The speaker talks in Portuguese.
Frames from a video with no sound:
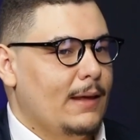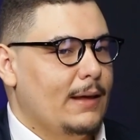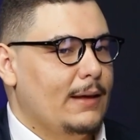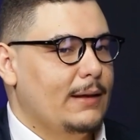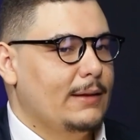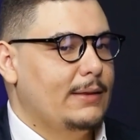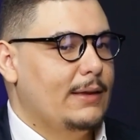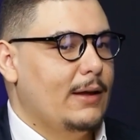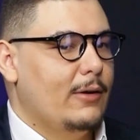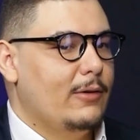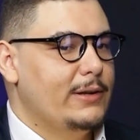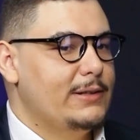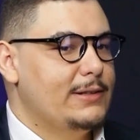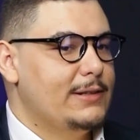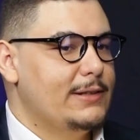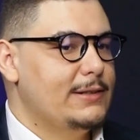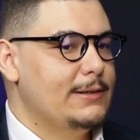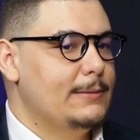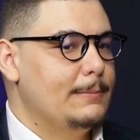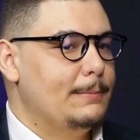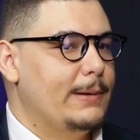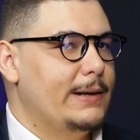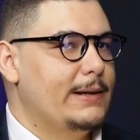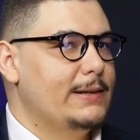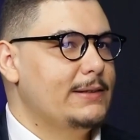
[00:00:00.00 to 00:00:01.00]
Então,
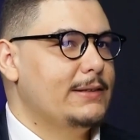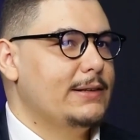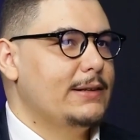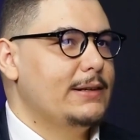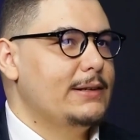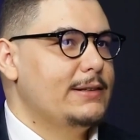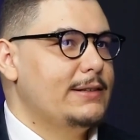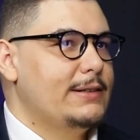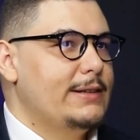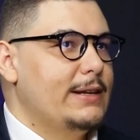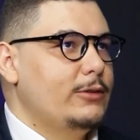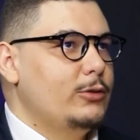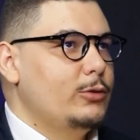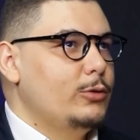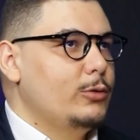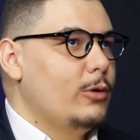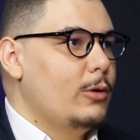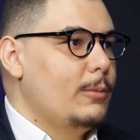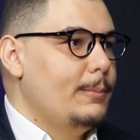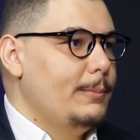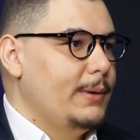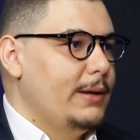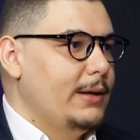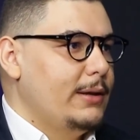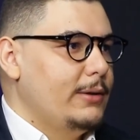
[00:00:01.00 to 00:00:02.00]
essas empresas elas têm
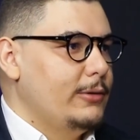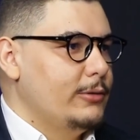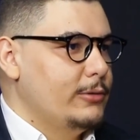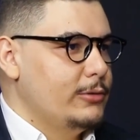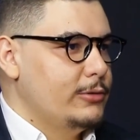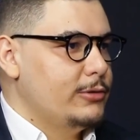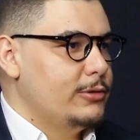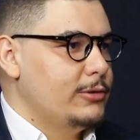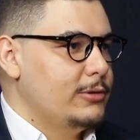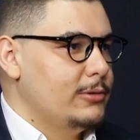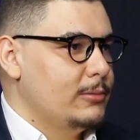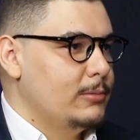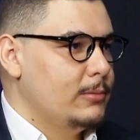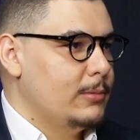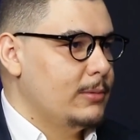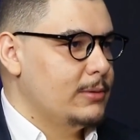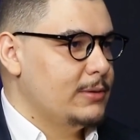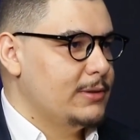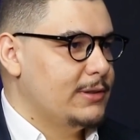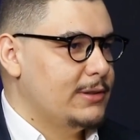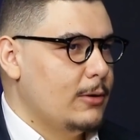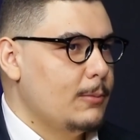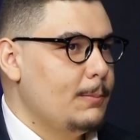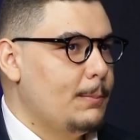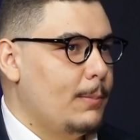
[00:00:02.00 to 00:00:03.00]
domínios,
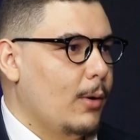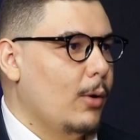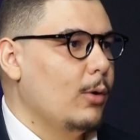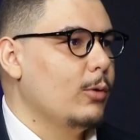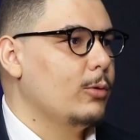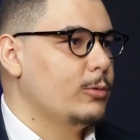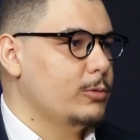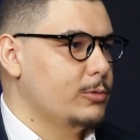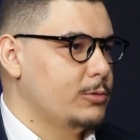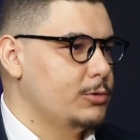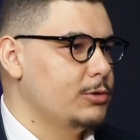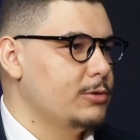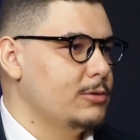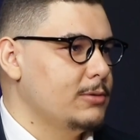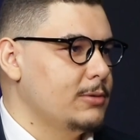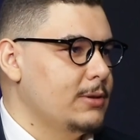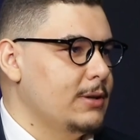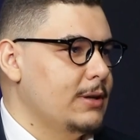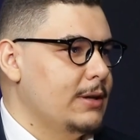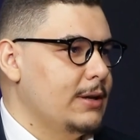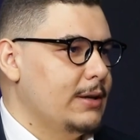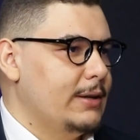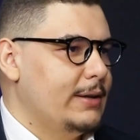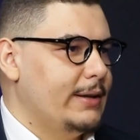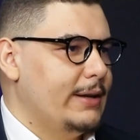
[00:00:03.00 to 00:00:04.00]
são poucos.
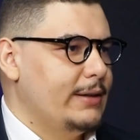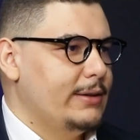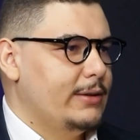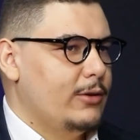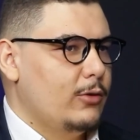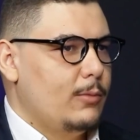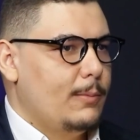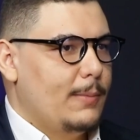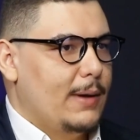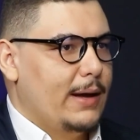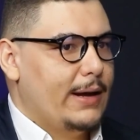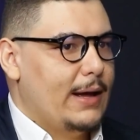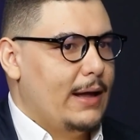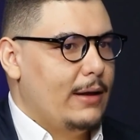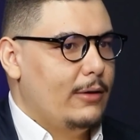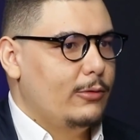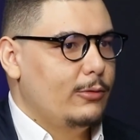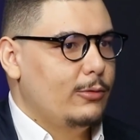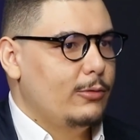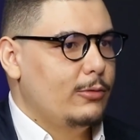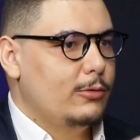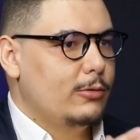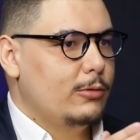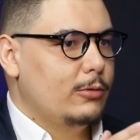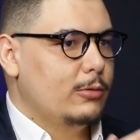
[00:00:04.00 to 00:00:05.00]
Né? Então,
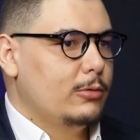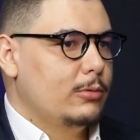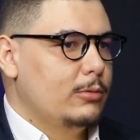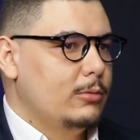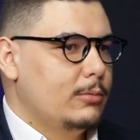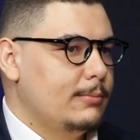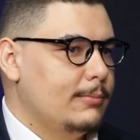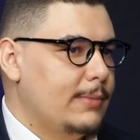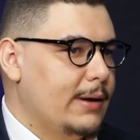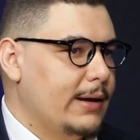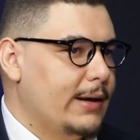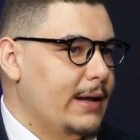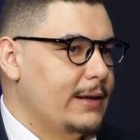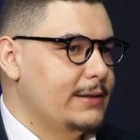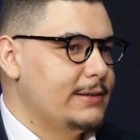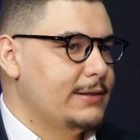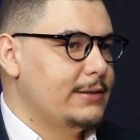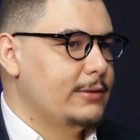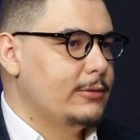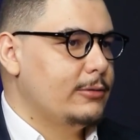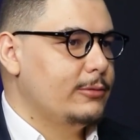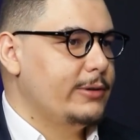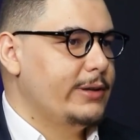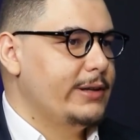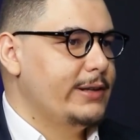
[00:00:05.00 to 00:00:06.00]
Magalu,
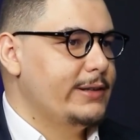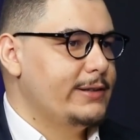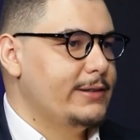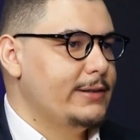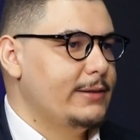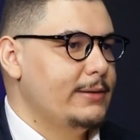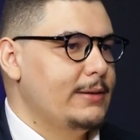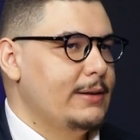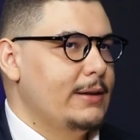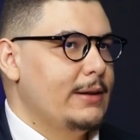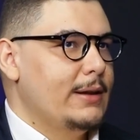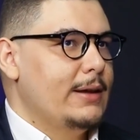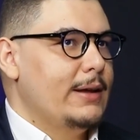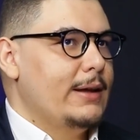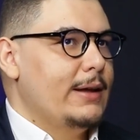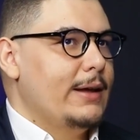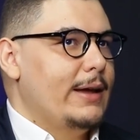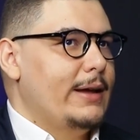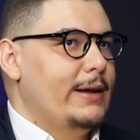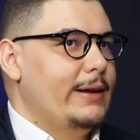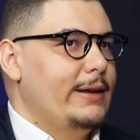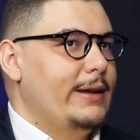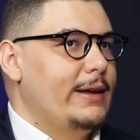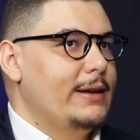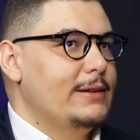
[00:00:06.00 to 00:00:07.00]
Magazine Luiza,
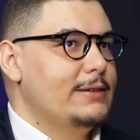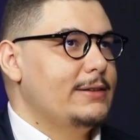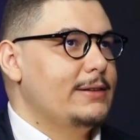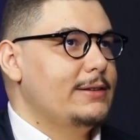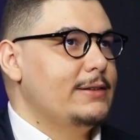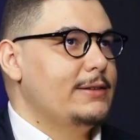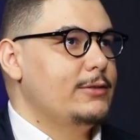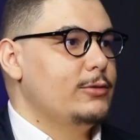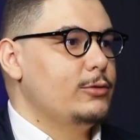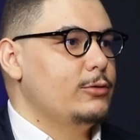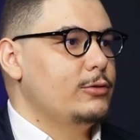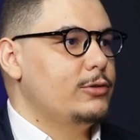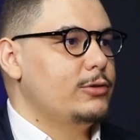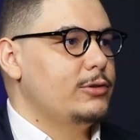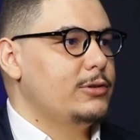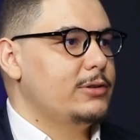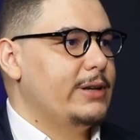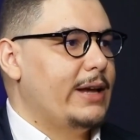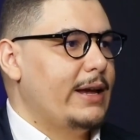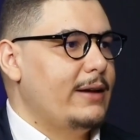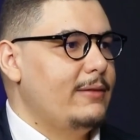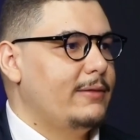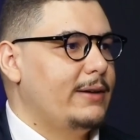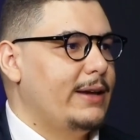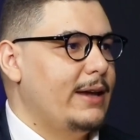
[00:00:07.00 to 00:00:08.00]
e às vezes os,
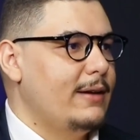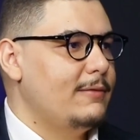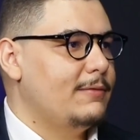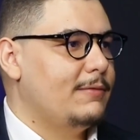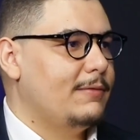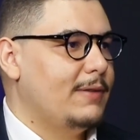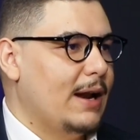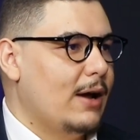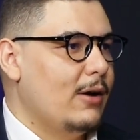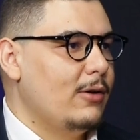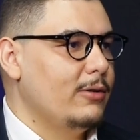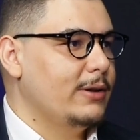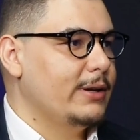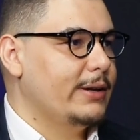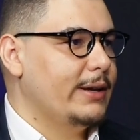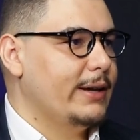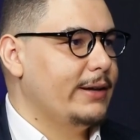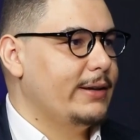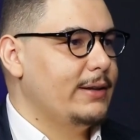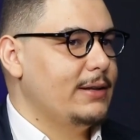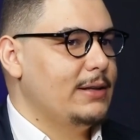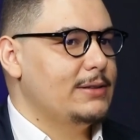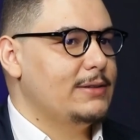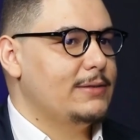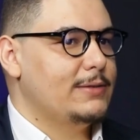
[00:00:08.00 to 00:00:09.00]
quem, quem frauda, o que,
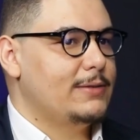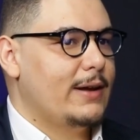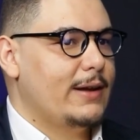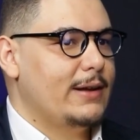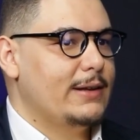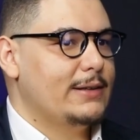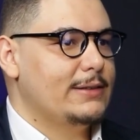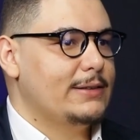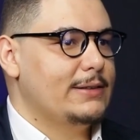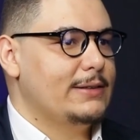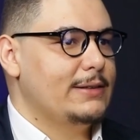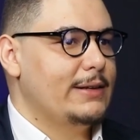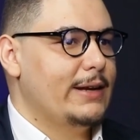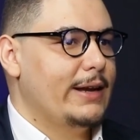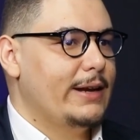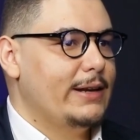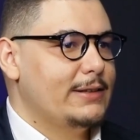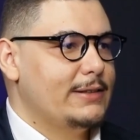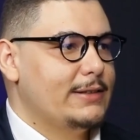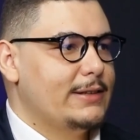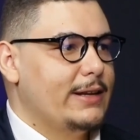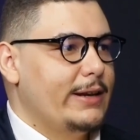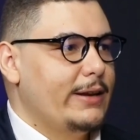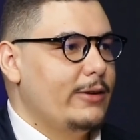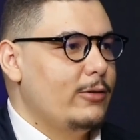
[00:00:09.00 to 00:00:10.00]
que eles fazem?
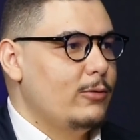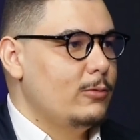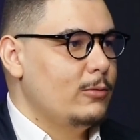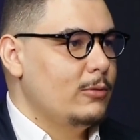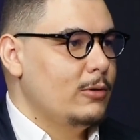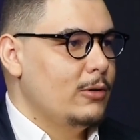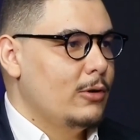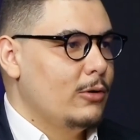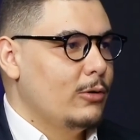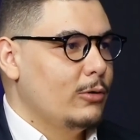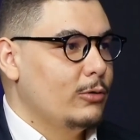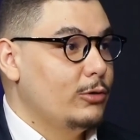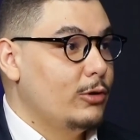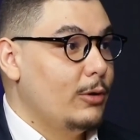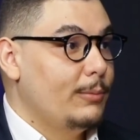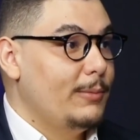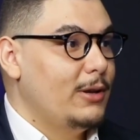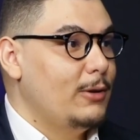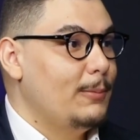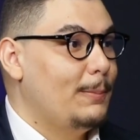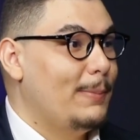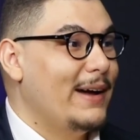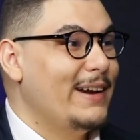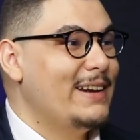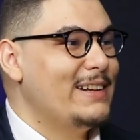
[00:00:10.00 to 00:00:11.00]
Eles criam um
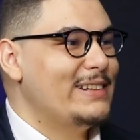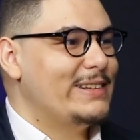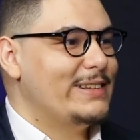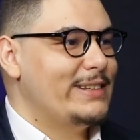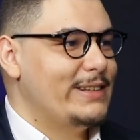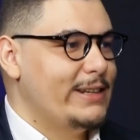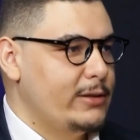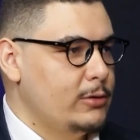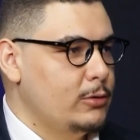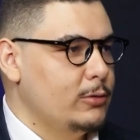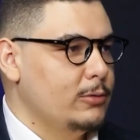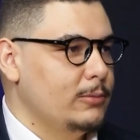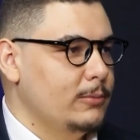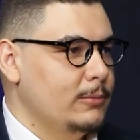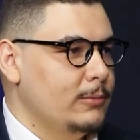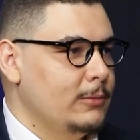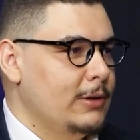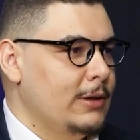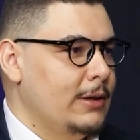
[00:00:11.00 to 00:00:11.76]
domínio parecido.